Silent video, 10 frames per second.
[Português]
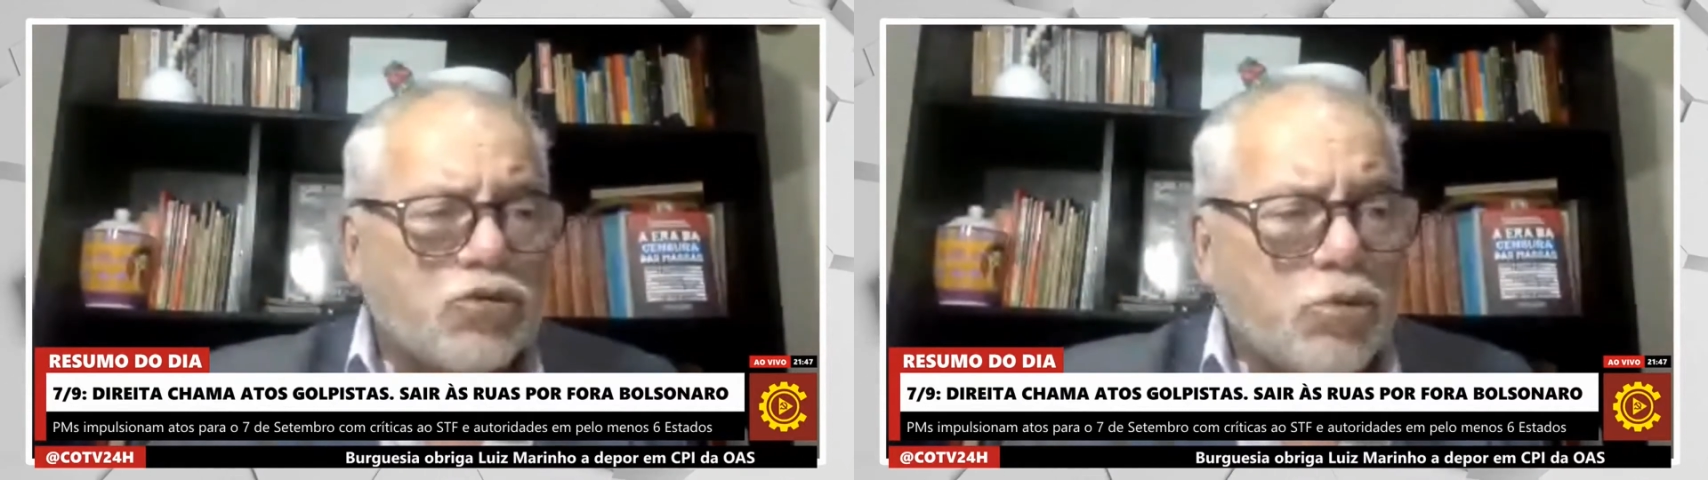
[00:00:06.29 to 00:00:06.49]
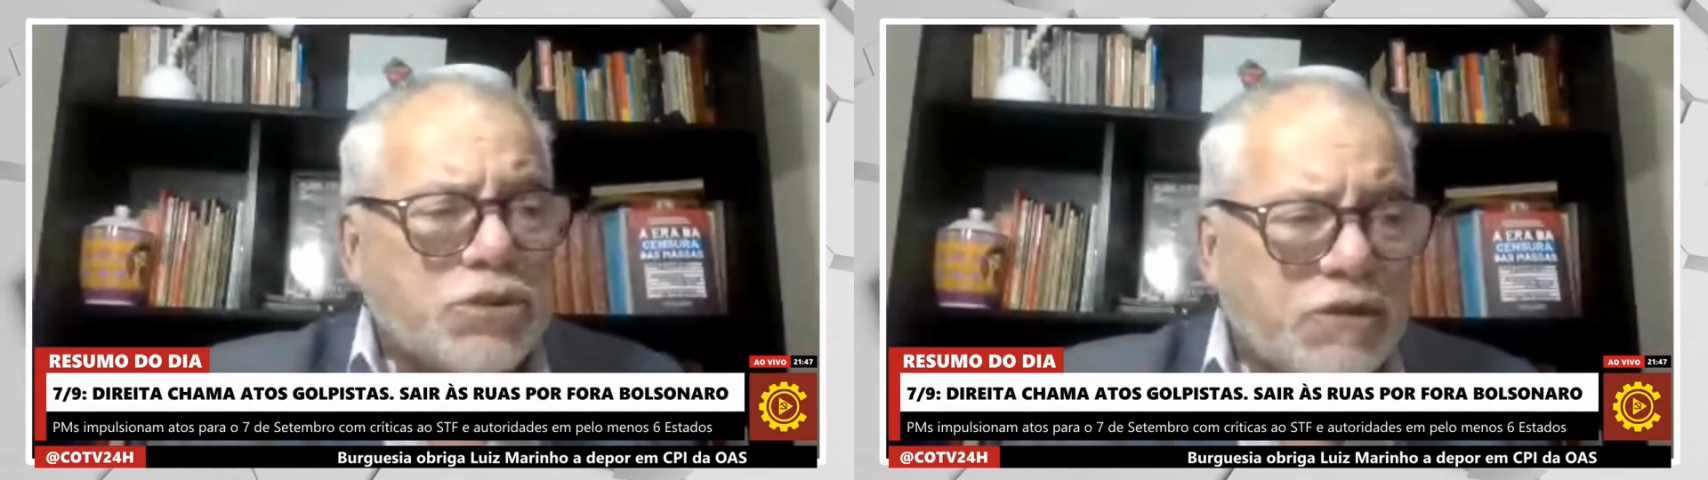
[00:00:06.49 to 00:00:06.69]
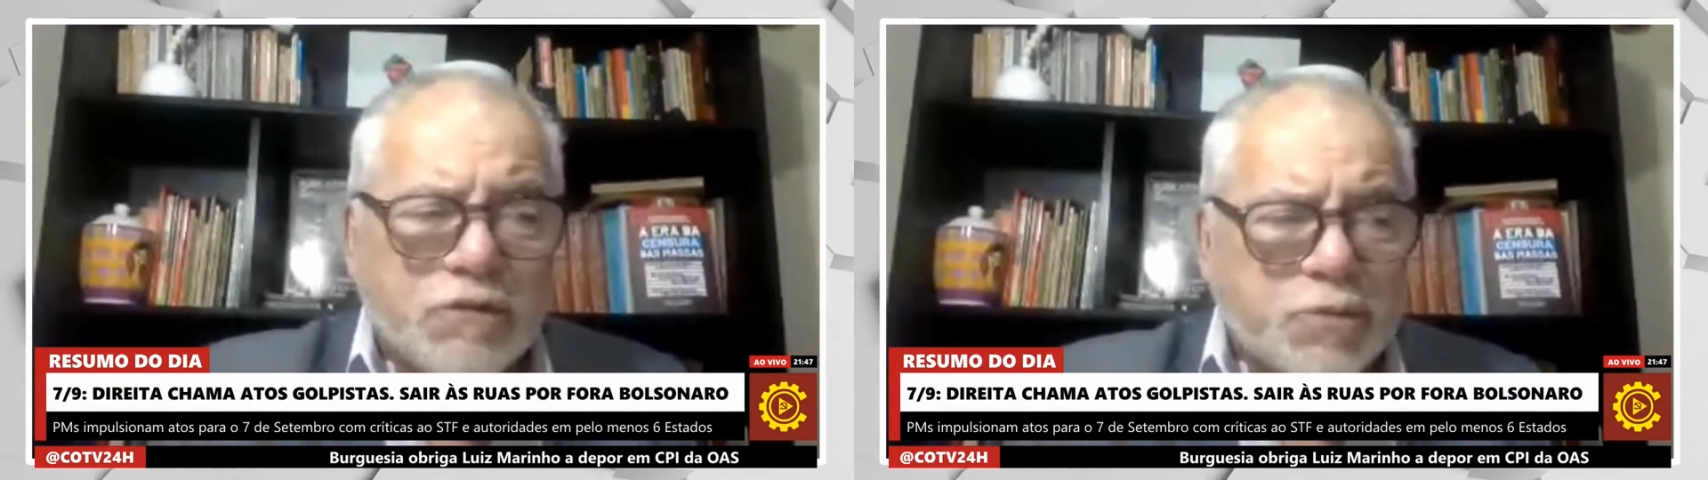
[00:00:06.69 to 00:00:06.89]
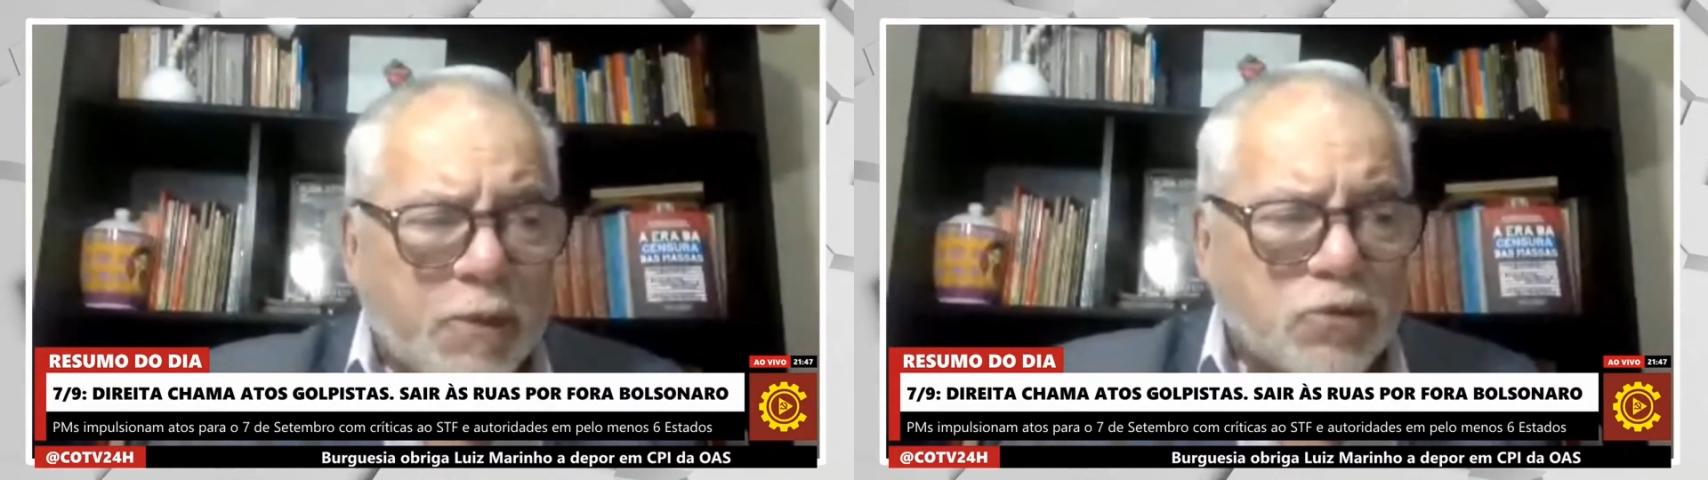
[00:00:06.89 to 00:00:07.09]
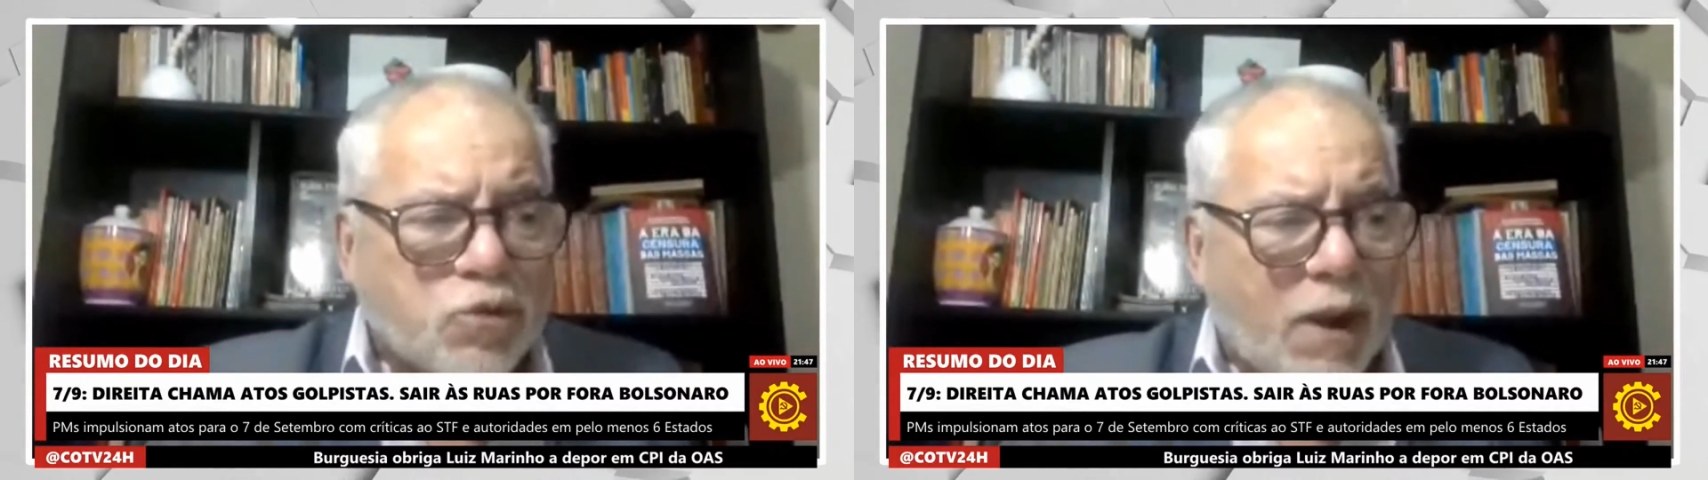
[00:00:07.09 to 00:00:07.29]
dos motivos
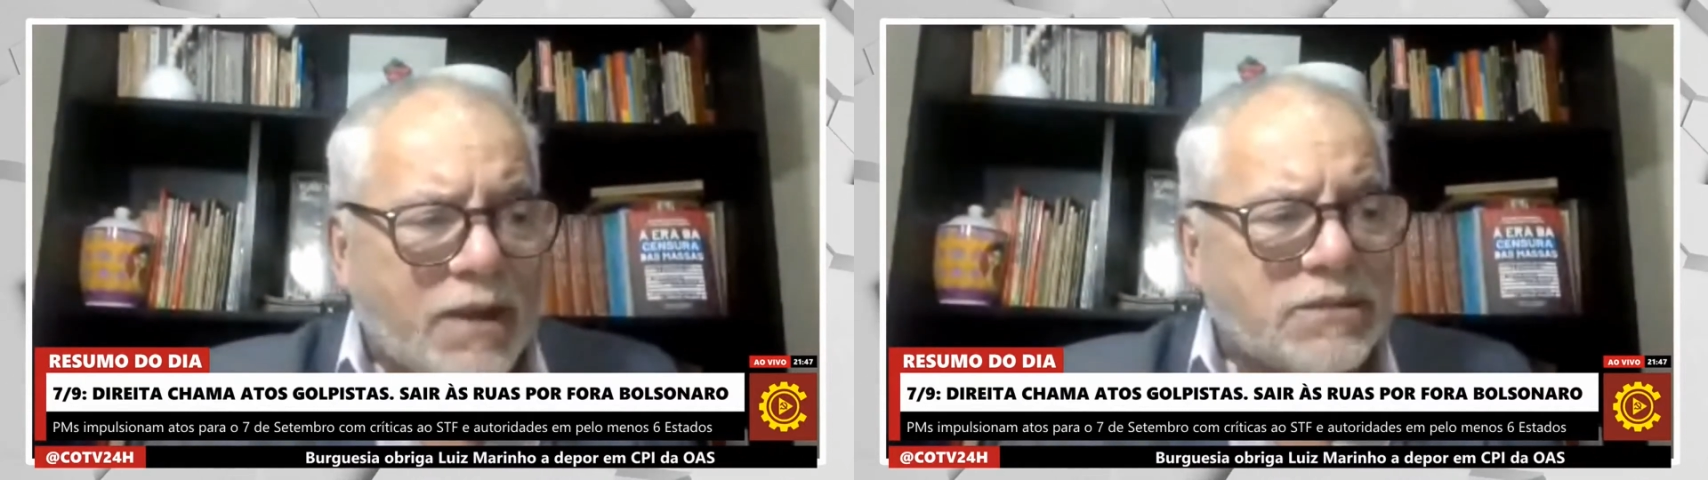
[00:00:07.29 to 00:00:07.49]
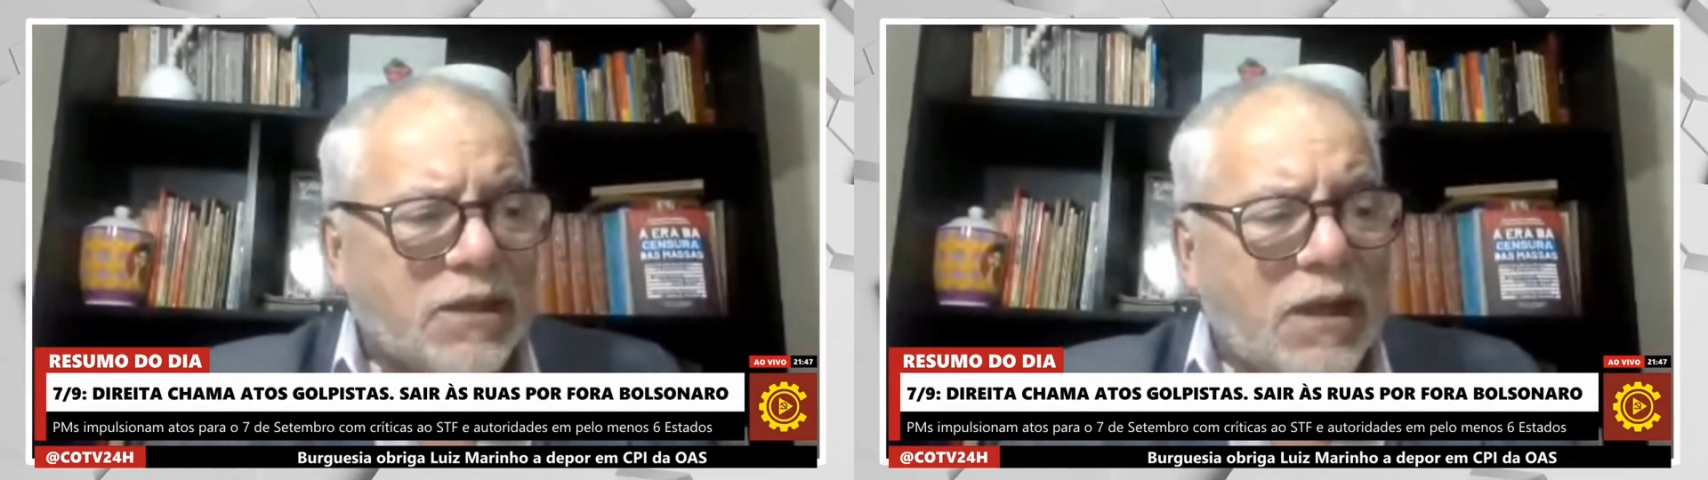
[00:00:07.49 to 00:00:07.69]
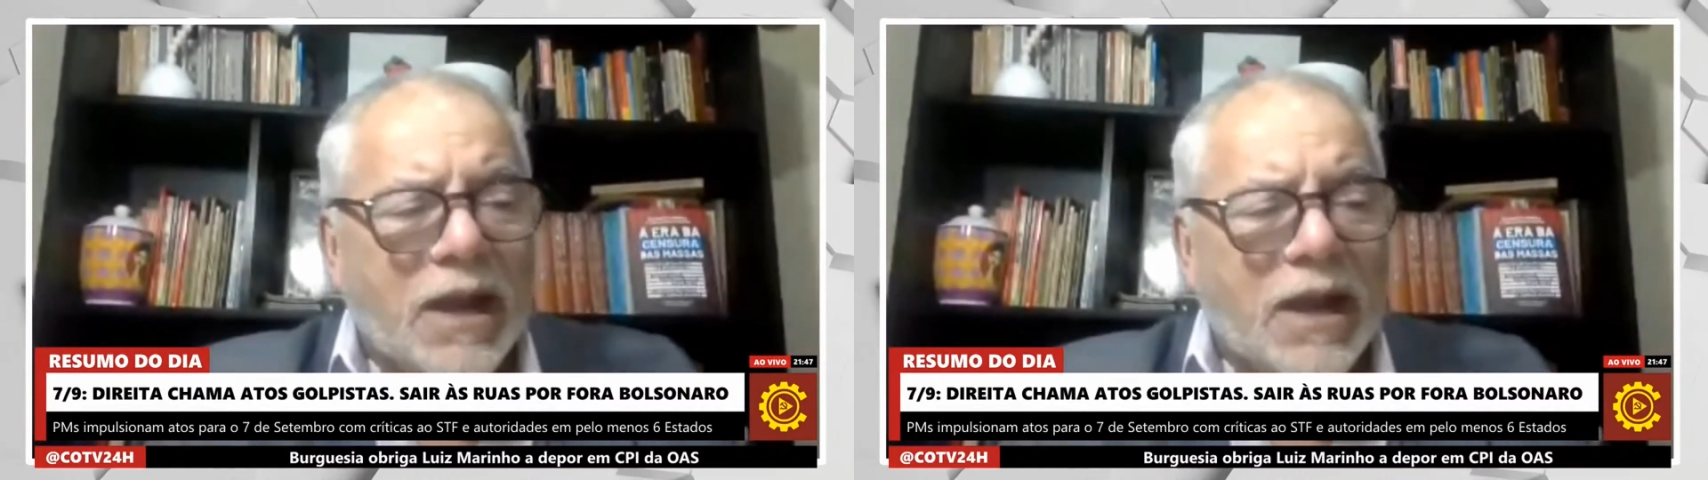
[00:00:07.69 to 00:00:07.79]
pelos quais